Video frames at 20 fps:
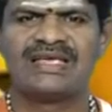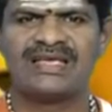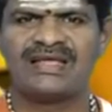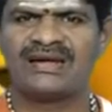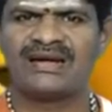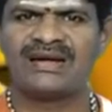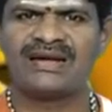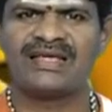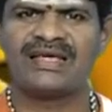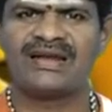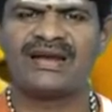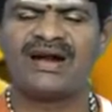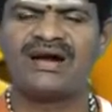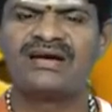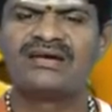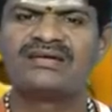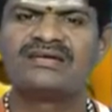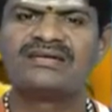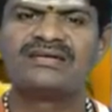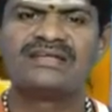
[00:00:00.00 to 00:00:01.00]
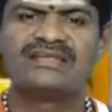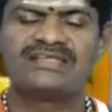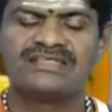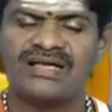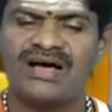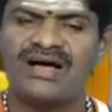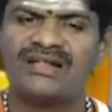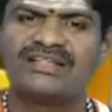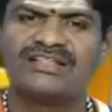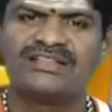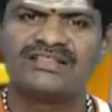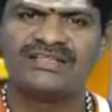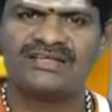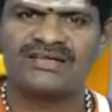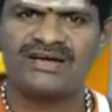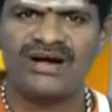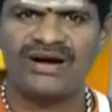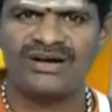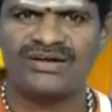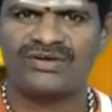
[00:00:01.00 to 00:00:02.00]
இன்றைய நாள் சாதித்து
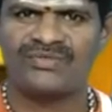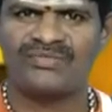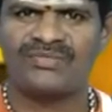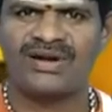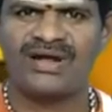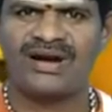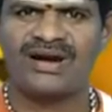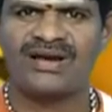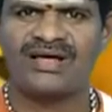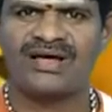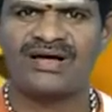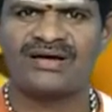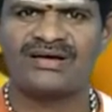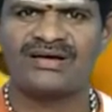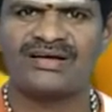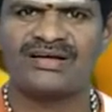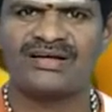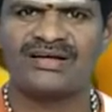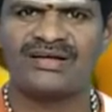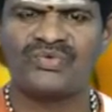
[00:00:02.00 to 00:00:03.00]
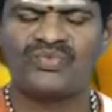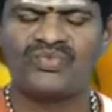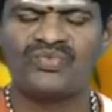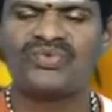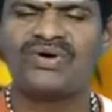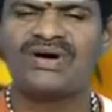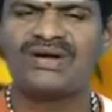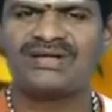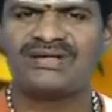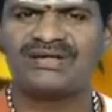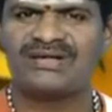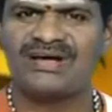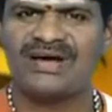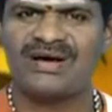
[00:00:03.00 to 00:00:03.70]
காட்டும் நாளாக உங்களுக்கு